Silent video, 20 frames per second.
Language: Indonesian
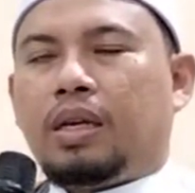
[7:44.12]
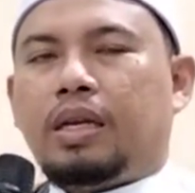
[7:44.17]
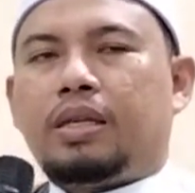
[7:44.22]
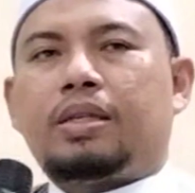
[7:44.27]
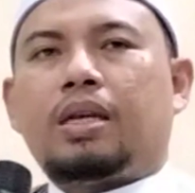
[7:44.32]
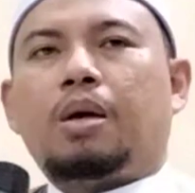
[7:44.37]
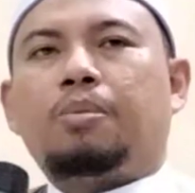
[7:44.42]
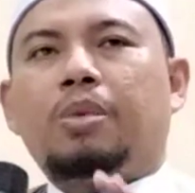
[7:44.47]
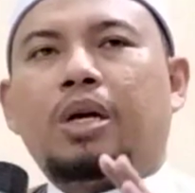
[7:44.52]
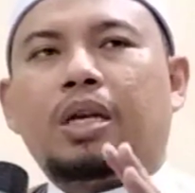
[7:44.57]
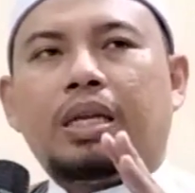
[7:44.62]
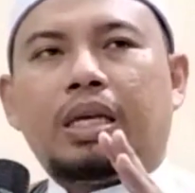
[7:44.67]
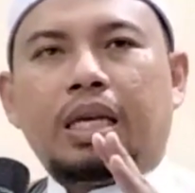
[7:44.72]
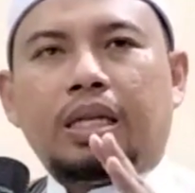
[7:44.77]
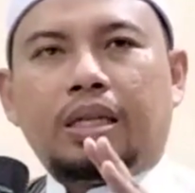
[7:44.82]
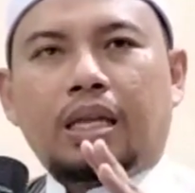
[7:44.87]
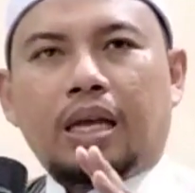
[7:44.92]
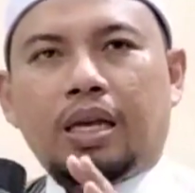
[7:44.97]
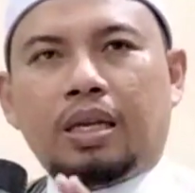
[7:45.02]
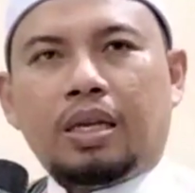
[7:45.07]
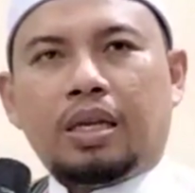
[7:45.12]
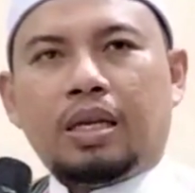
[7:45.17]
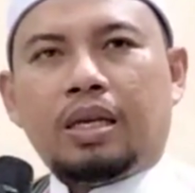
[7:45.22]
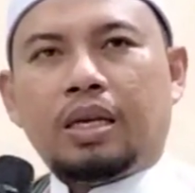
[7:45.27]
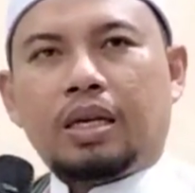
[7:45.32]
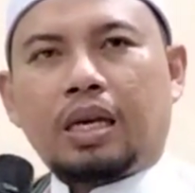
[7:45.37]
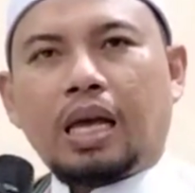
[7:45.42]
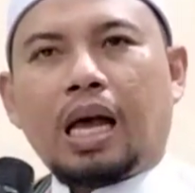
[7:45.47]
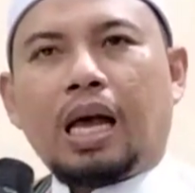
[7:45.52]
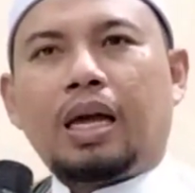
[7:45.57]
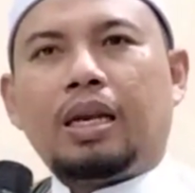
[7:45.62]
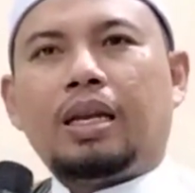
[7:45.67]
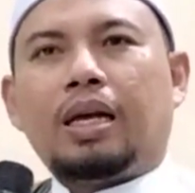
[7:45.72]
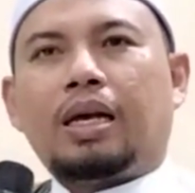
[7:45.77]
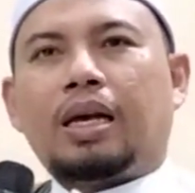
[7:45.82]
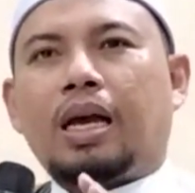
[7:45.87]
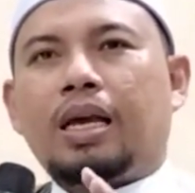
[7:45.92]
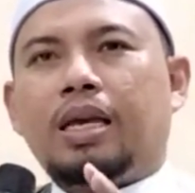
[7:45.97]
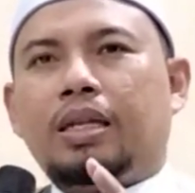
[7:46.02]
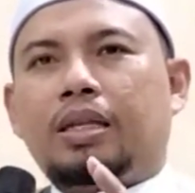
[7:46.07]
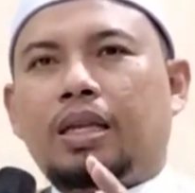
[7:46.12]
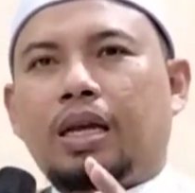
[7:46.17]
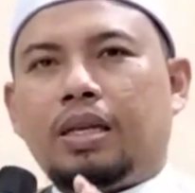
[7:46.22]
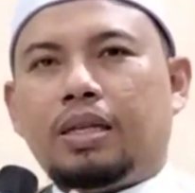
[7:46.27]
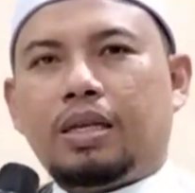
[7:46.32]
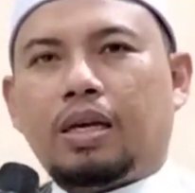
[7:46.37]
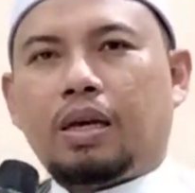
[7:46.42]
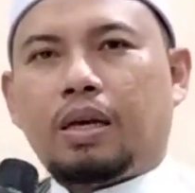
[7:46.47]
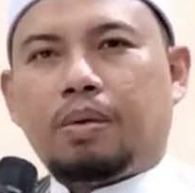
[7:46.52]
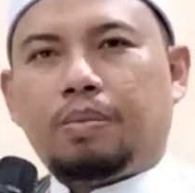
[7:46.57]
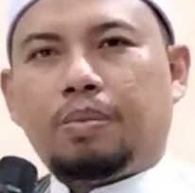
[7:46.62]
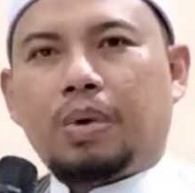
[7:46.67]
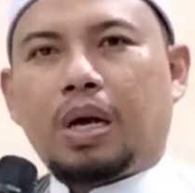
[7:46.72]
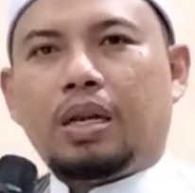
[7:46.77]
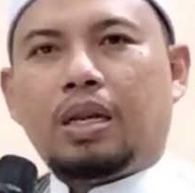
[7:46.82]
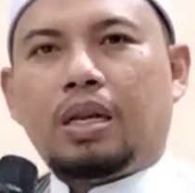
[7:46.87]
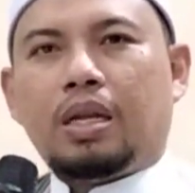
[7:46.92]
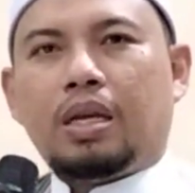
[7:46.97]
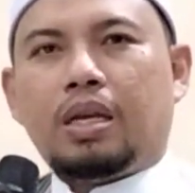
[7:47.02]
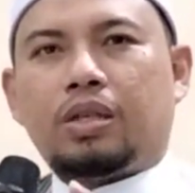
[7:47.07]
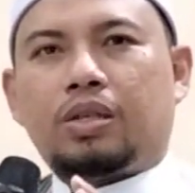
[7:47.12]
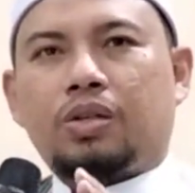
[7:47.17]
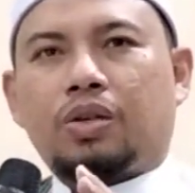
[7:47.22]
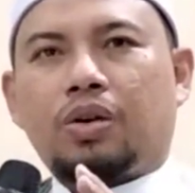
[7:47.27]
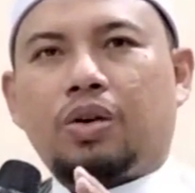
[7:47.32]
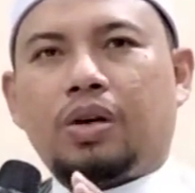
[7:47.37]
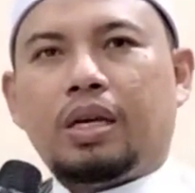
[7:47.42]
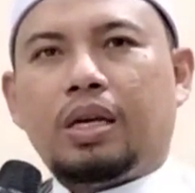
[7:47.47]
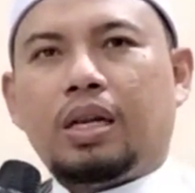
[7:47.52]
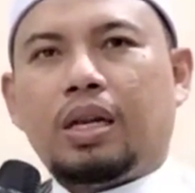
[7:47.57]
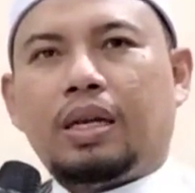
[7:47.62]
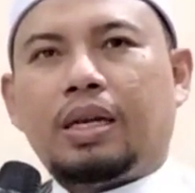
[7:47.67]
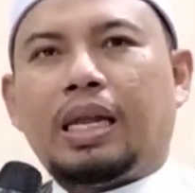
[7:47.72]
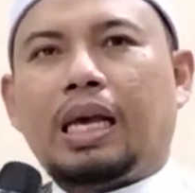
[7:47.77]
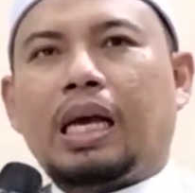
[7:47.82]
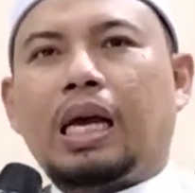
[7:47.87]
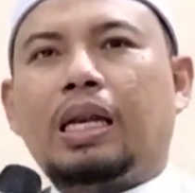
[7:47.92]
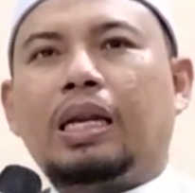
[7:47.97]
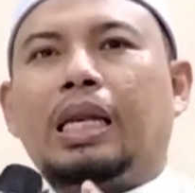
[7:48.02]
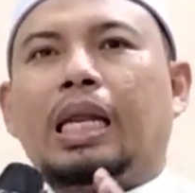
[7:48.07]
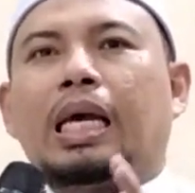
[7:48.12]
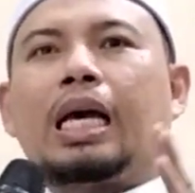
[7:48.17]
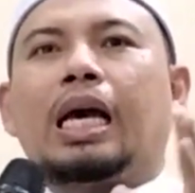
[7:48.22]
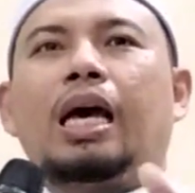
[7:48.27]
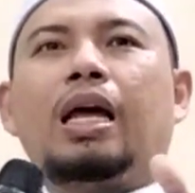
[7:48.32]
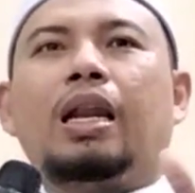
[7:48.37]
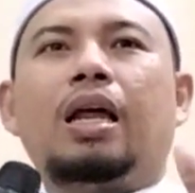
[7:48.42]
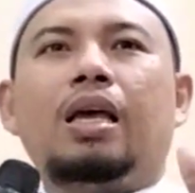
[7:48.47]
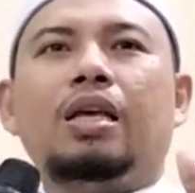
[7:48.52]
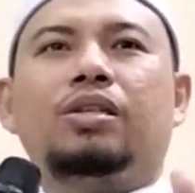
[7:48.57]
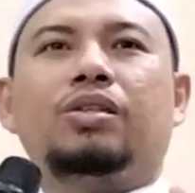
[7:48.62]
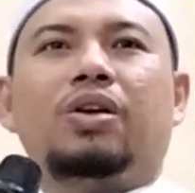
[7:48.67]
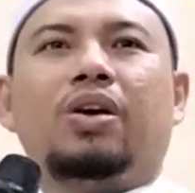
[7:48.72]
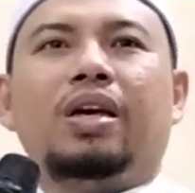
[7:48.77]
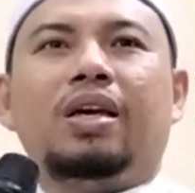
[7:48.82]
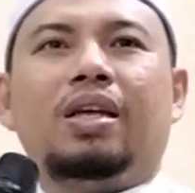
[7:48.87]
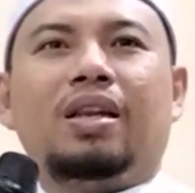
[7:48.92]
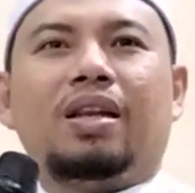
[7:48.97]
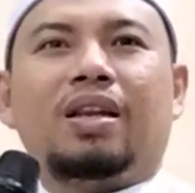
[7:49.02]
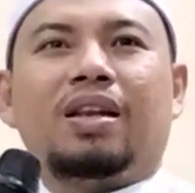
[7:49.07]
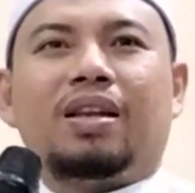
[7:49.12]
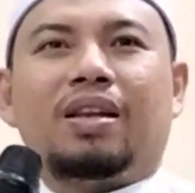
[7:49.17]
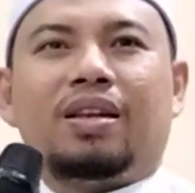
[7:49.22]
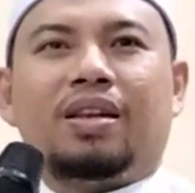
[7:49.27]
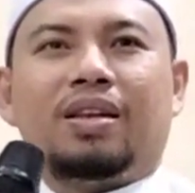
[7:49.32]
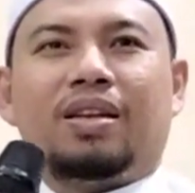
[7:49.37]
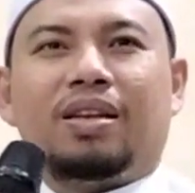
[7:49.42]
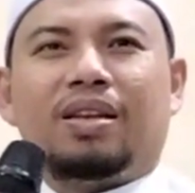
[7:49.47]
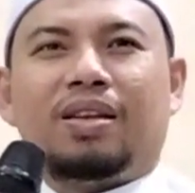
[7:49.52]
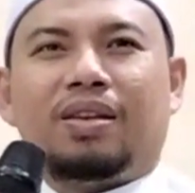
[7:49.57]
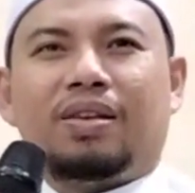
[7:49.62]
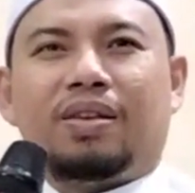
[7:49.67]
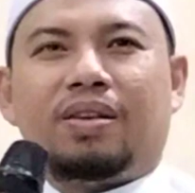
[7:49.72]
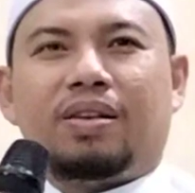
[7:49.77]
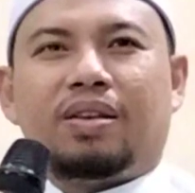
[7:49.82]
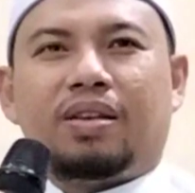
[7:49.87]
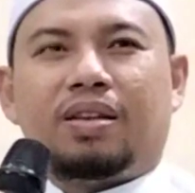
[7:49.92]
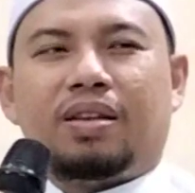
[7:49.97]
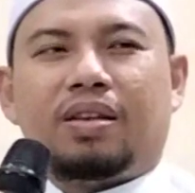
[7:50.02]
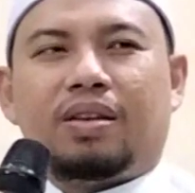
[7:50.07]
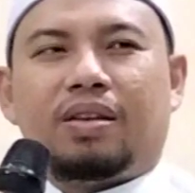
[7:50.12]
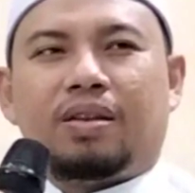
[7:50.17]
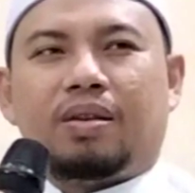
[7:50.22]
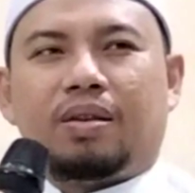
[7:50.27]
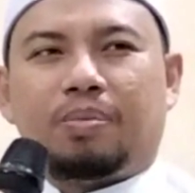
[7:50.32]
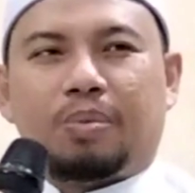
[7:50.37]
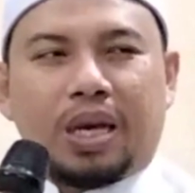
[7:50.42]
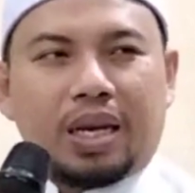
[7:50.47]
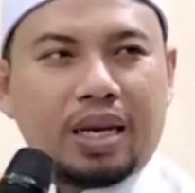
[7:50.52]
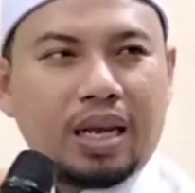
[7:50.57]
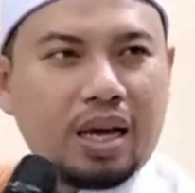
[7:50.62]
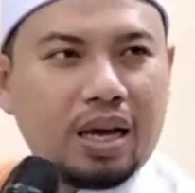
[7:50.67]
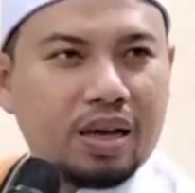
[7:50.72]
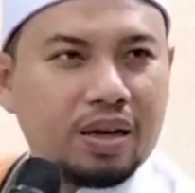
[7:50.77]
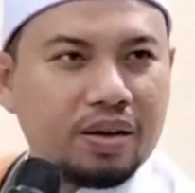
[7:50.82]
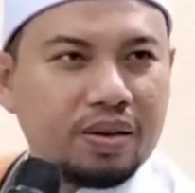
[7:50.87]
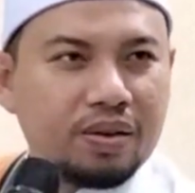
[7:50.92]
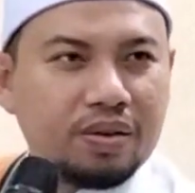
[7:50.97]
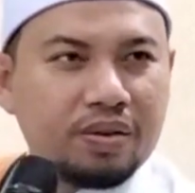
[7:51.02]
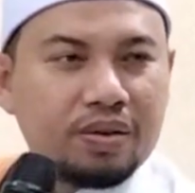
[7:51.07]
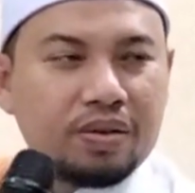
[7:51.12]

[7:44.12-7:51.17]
di zaman kita ini gak ada kaitannya Bani Israel dengan negara Israel. Beda.